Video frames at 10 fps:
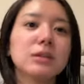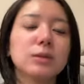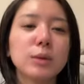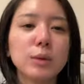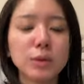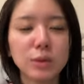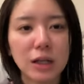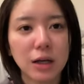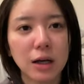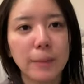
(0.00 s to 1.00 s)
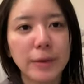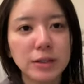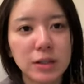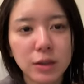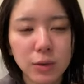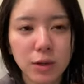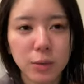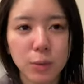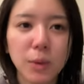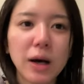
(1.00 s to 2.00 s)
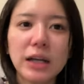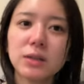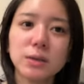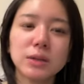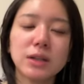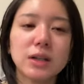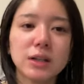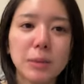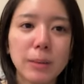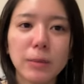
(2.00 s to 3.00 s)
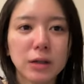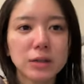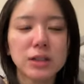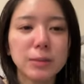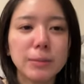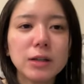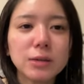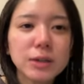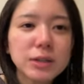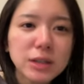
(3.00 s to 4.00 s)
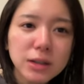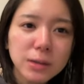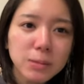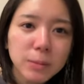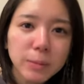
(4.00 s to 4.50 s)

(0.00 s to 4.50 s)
それこそなんかハマセリとかとご飯行くってなってもあんまがっつりメイクはせえへんかも。